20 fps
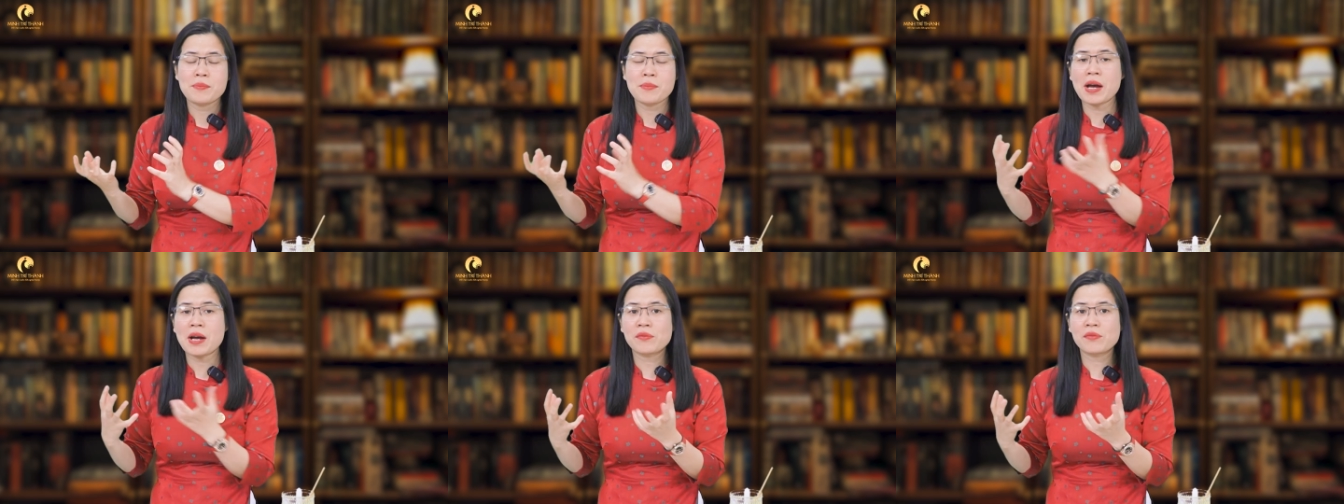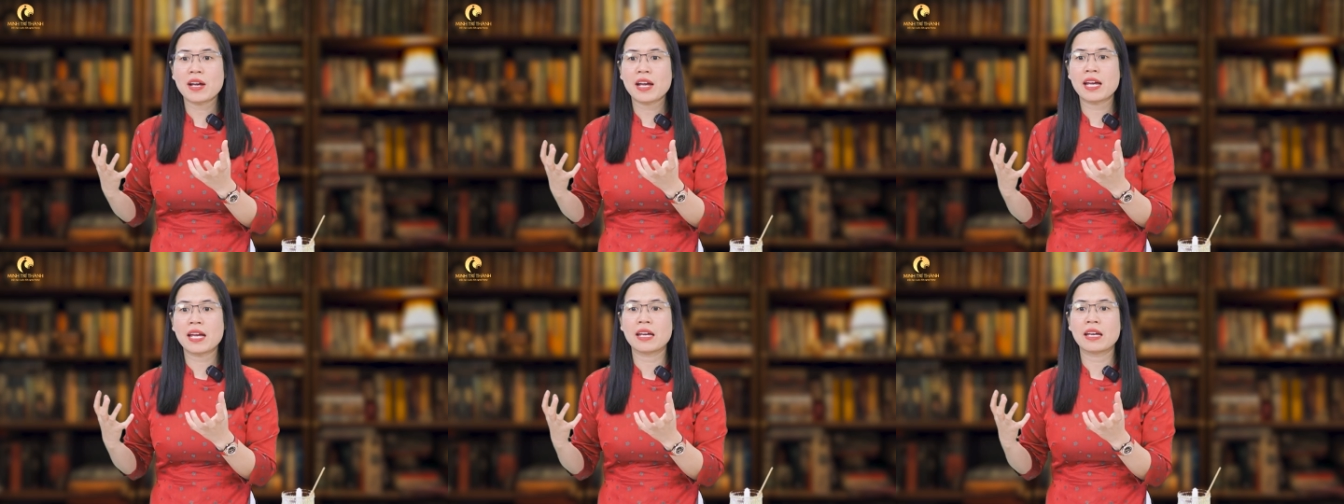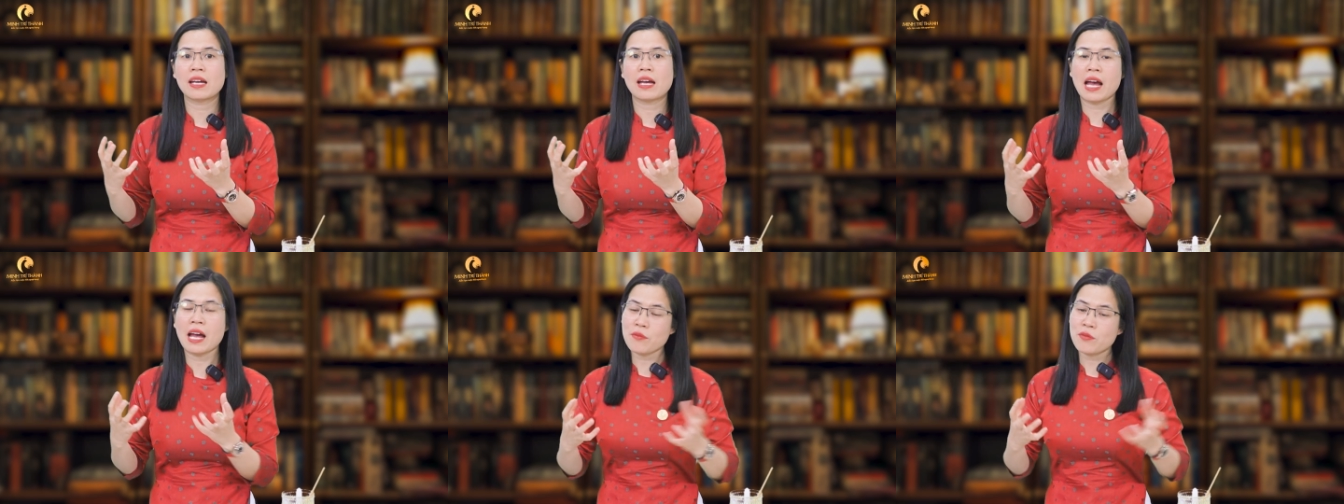mang về
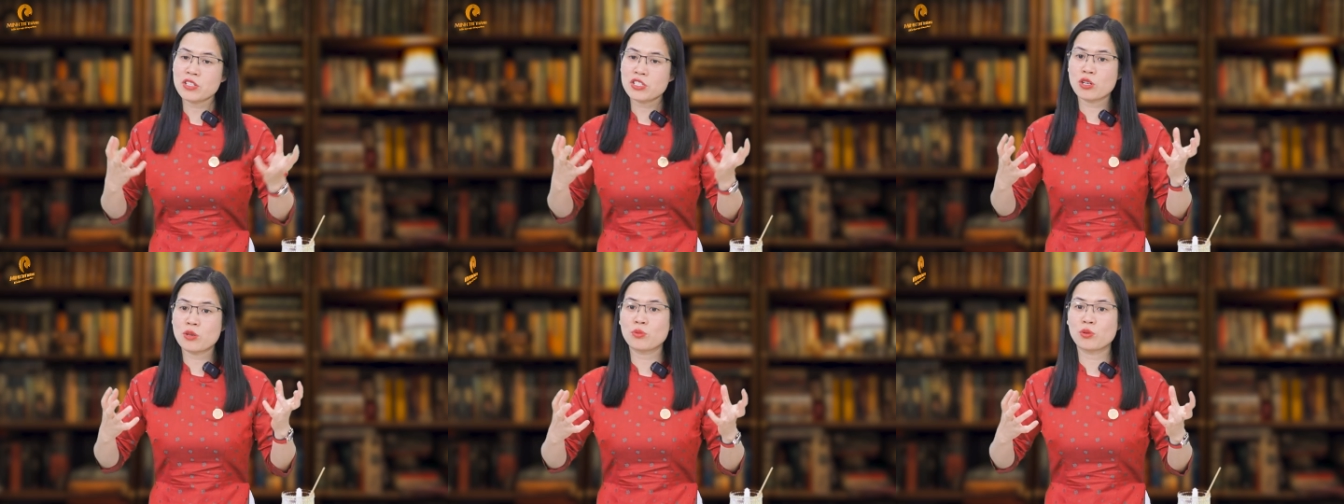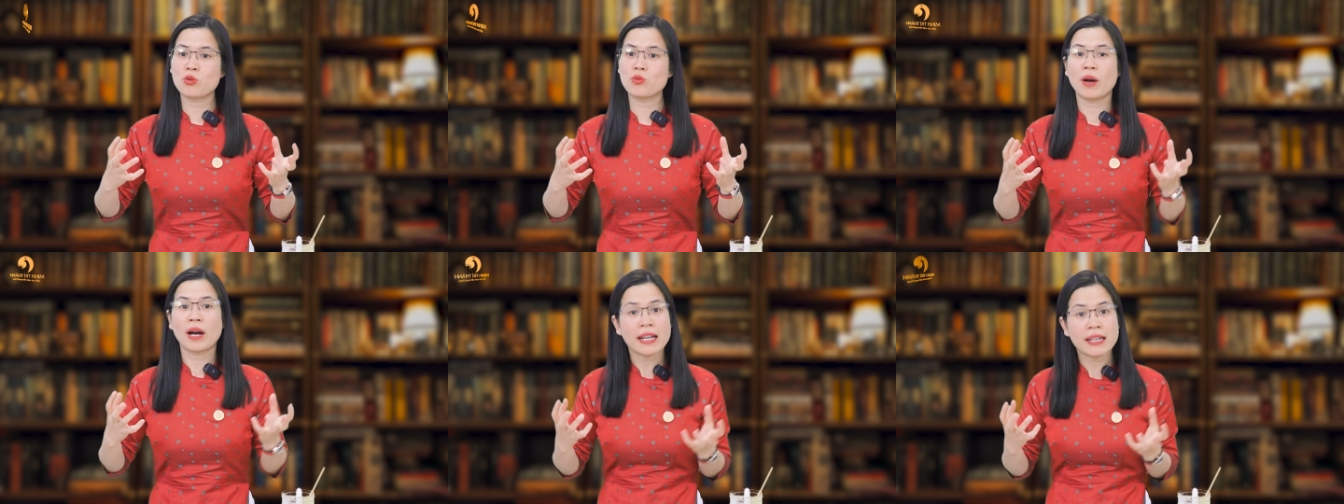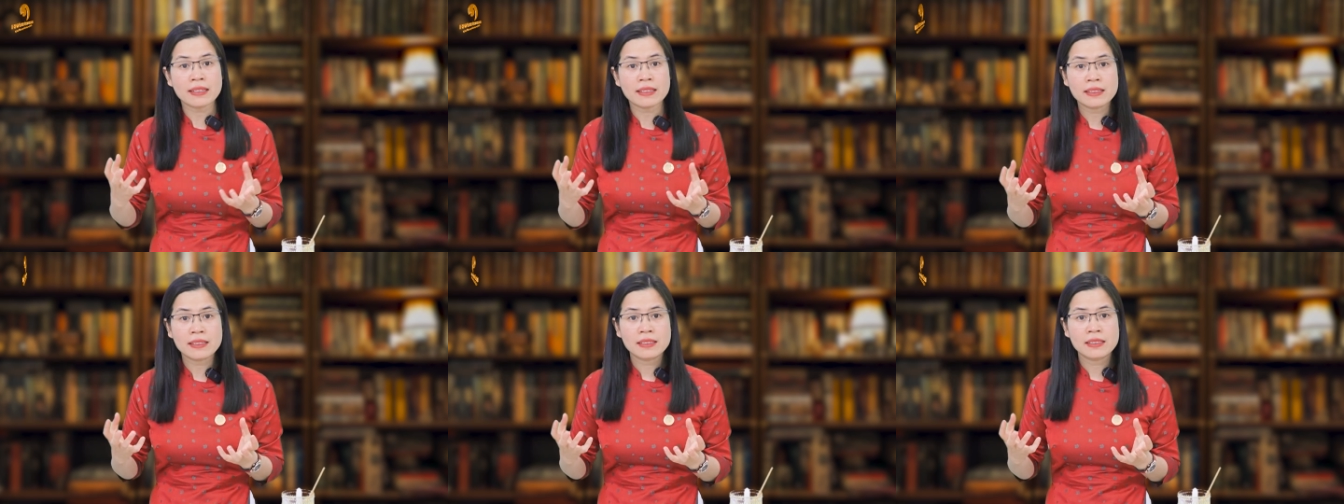hai vợ chồng cùng
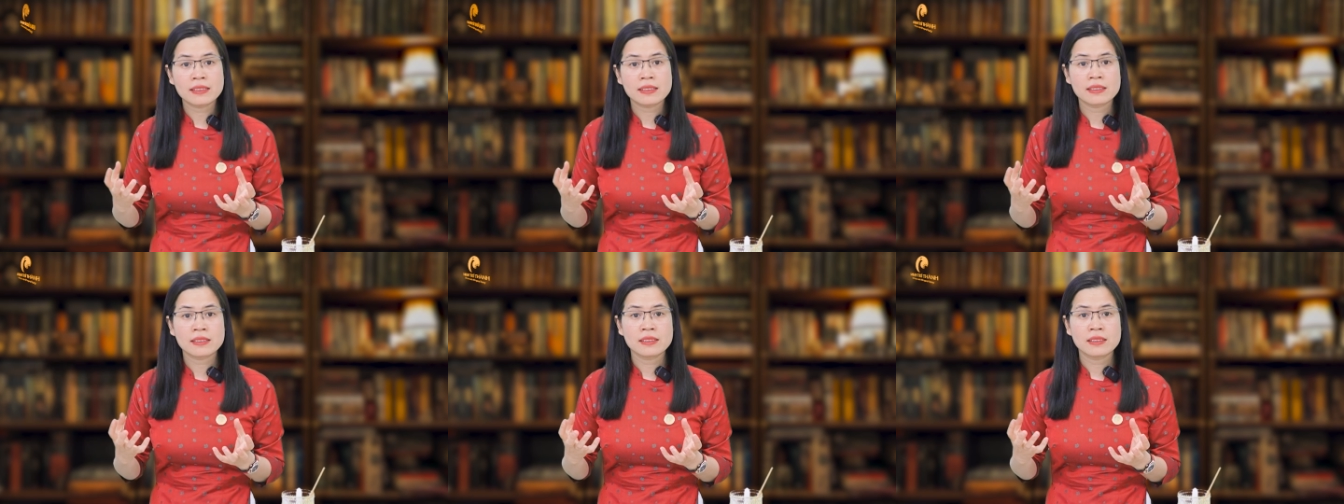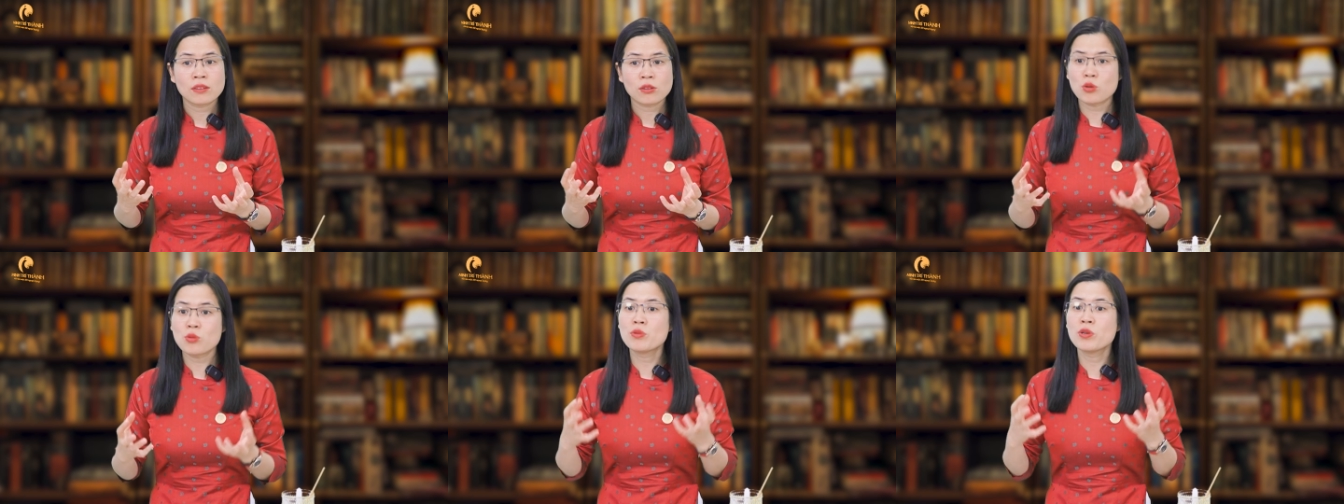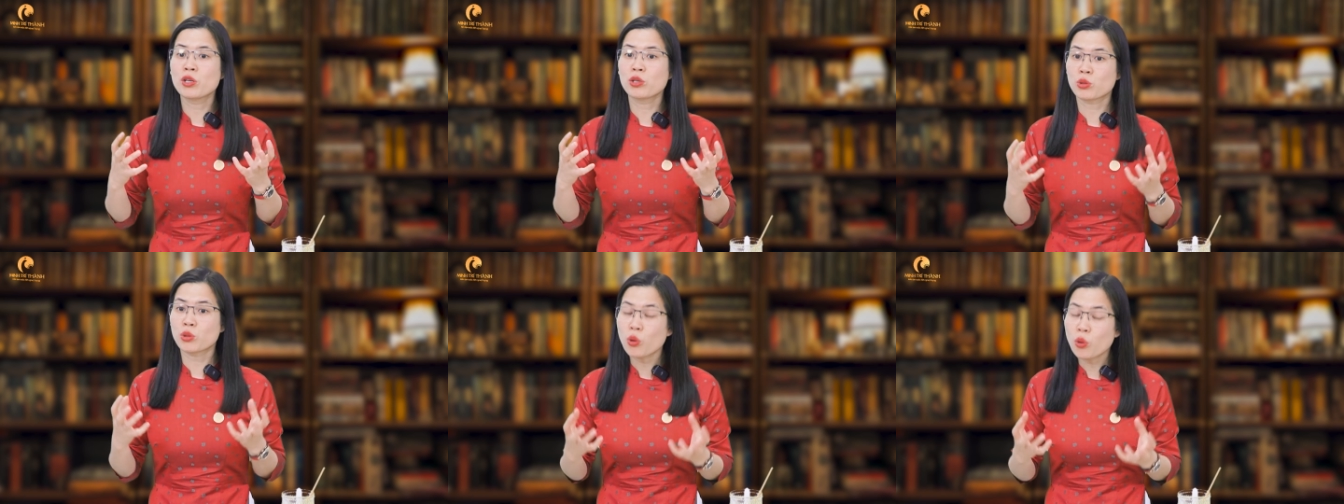ăn
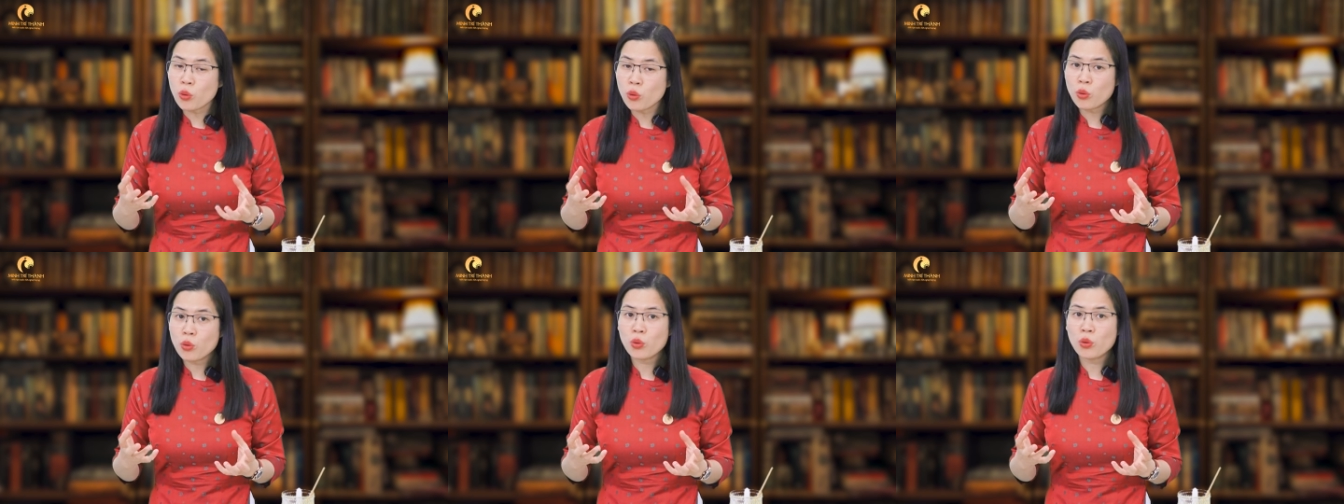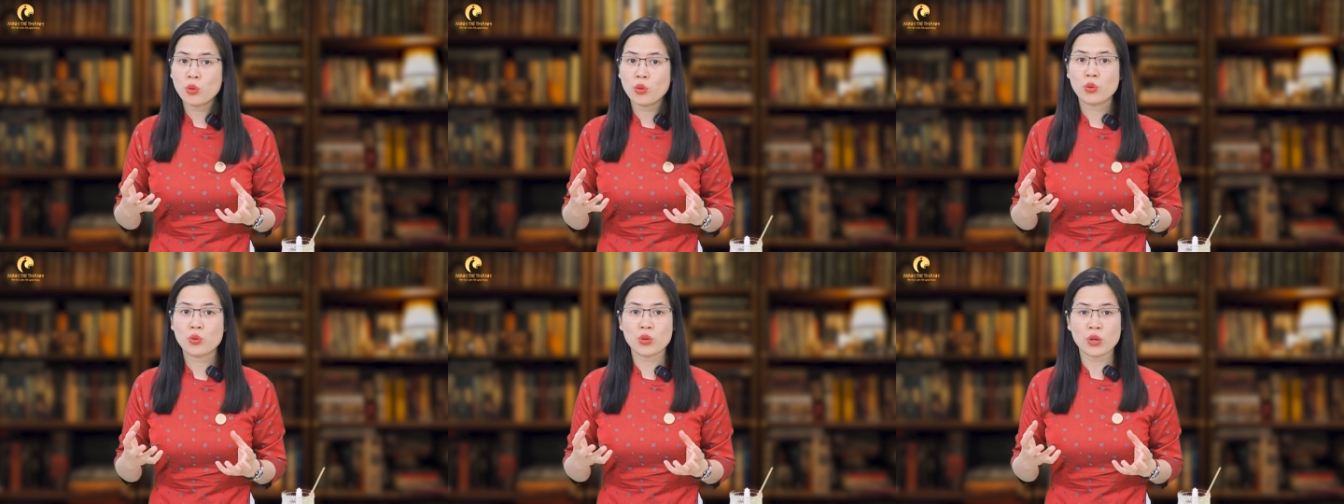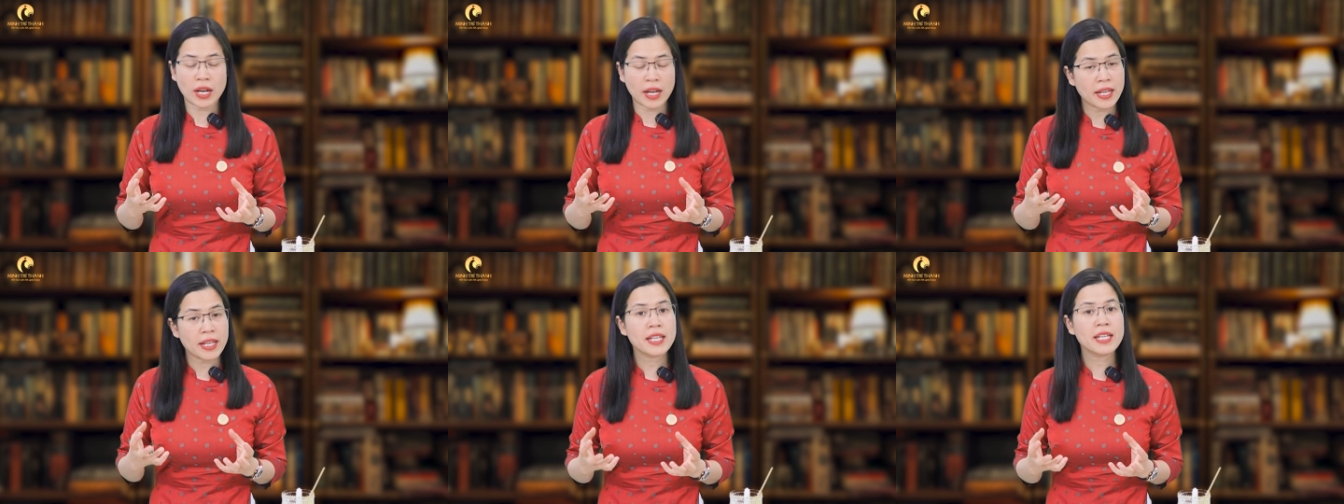cùng hưởng thụ
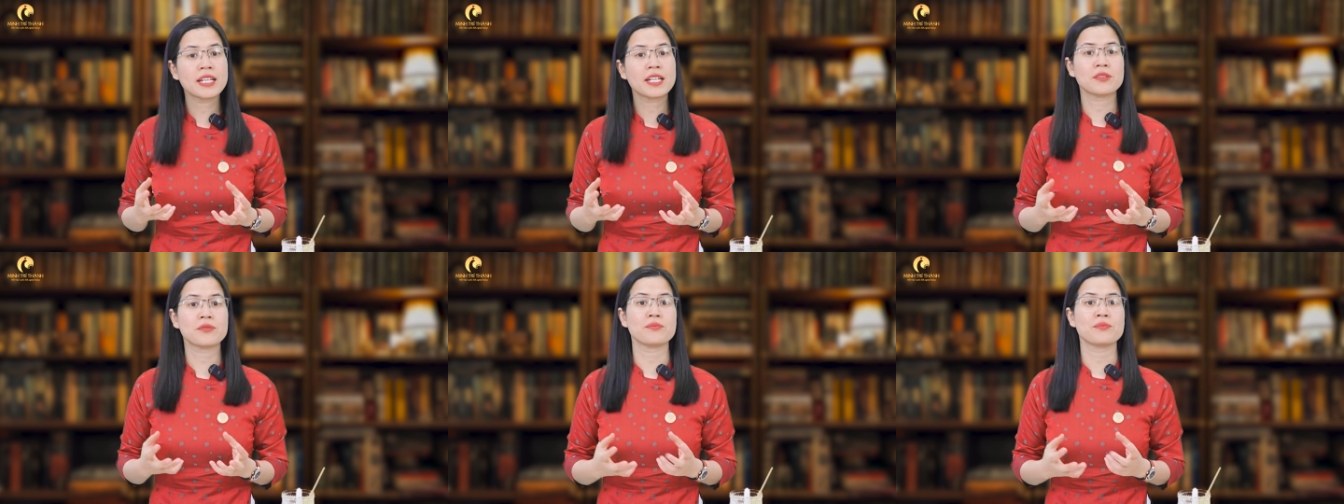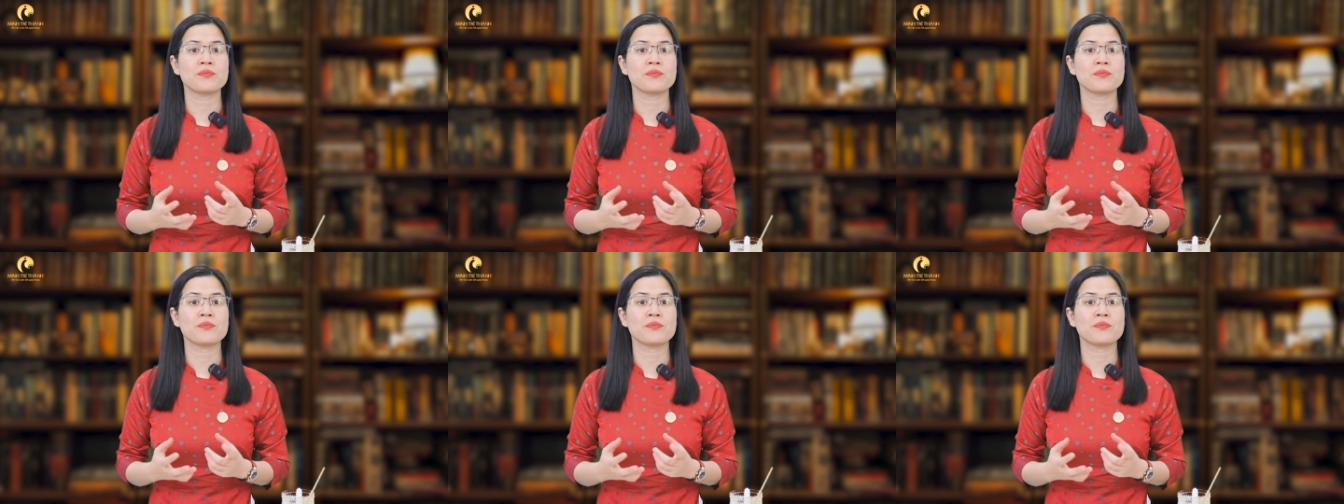đấy